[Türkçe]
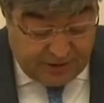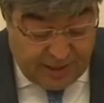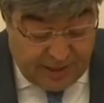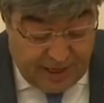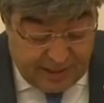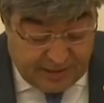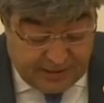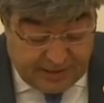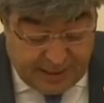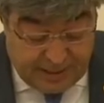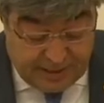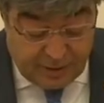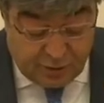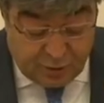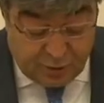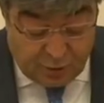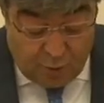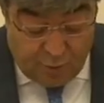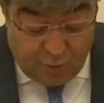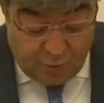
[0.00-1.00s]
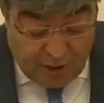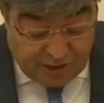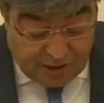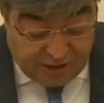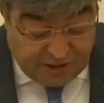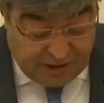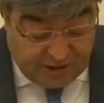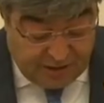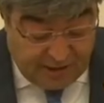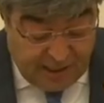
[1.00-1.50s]
Kayseri'nin son
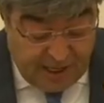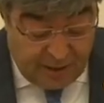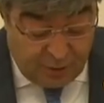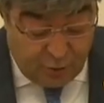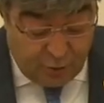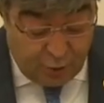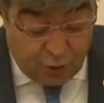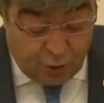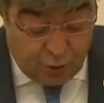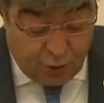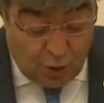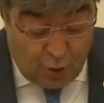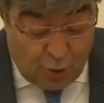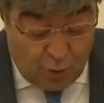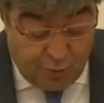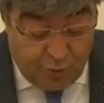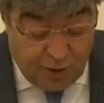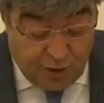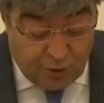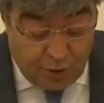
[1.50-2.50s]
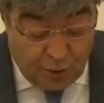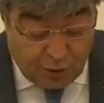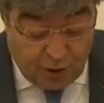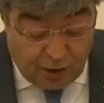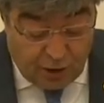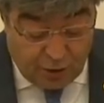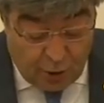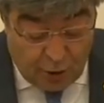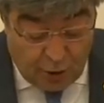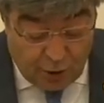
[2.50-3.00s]
5 yılda
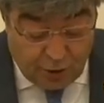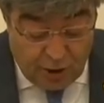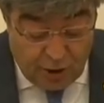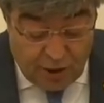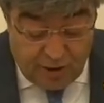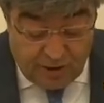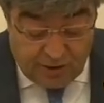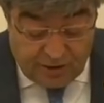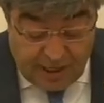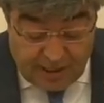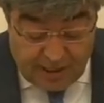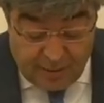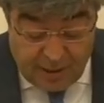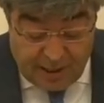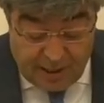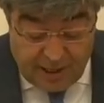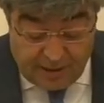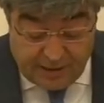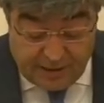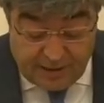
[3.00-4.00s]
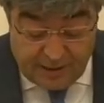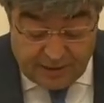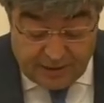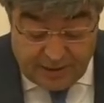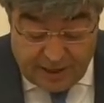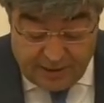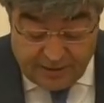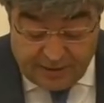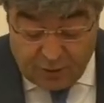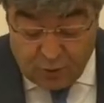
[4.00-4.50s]
%11.4 tarım alanı
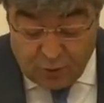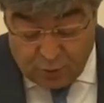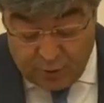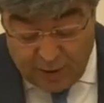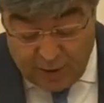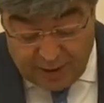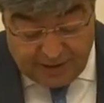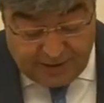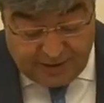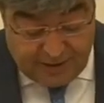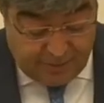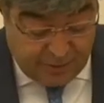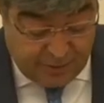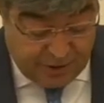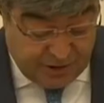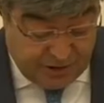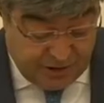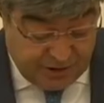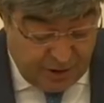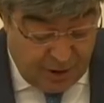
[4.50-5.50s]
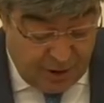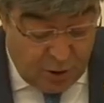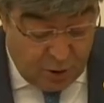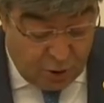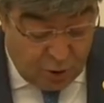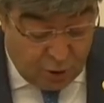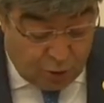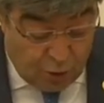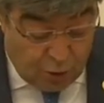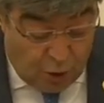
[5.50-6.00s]
ranta kurban edilmiştir.
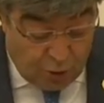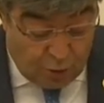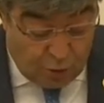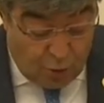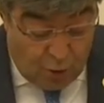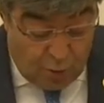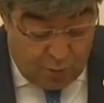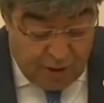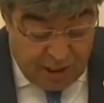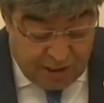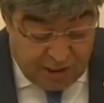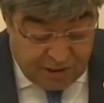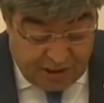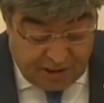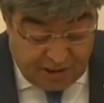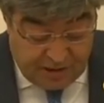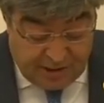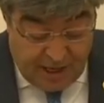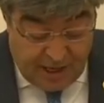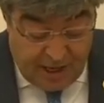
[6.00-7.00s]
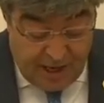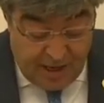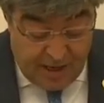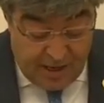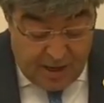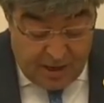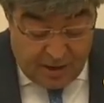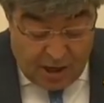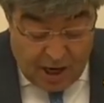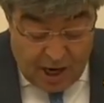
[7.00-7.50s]
Son 15 yılda
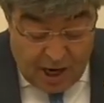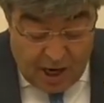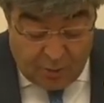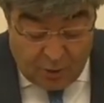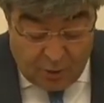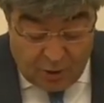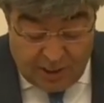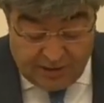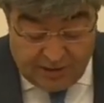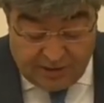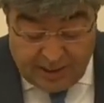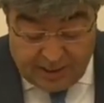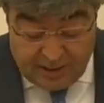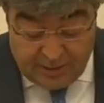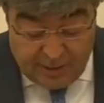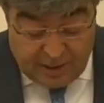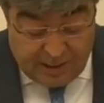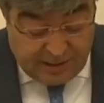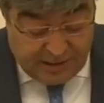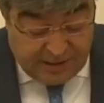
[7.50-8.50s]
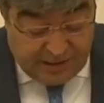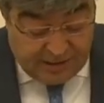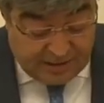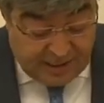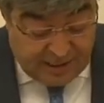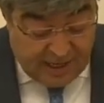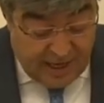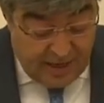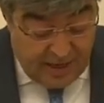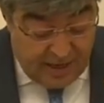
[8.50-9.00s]
kaybolan tarım alanı
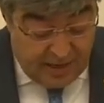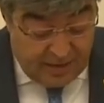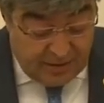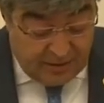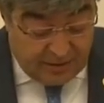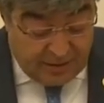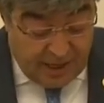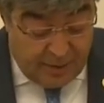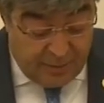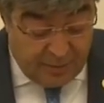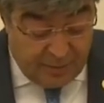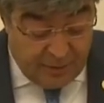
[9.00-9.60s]
ise tam